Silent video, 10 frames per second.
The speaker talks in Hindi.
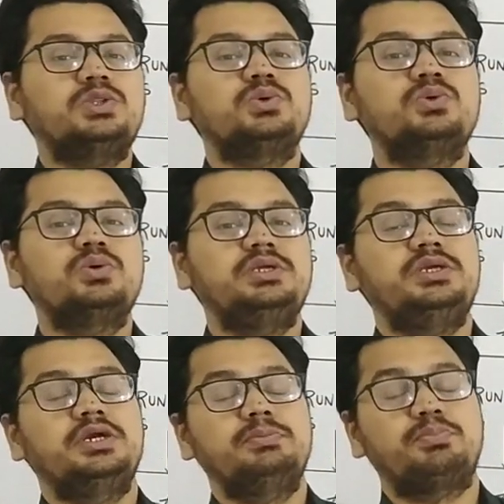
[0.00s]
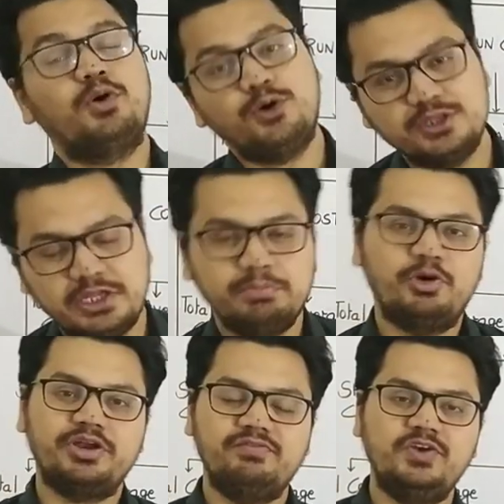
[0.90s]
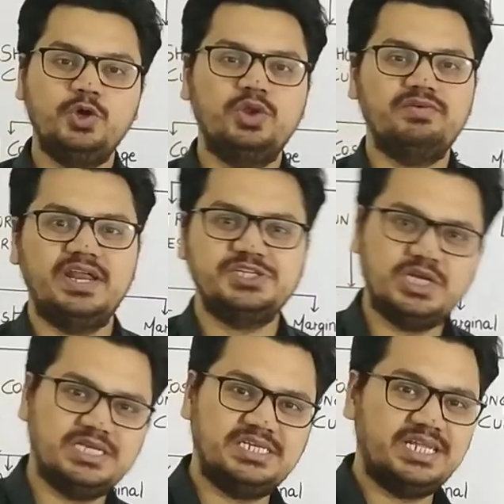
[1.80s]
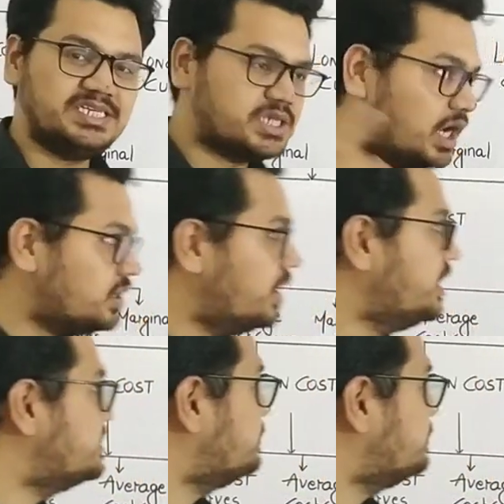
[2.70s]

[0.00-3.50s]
तो ये बहुत ही इंपॉर्टेंट वीडियो होने वाला है चलिए सीधा स्टार्ट करेंगे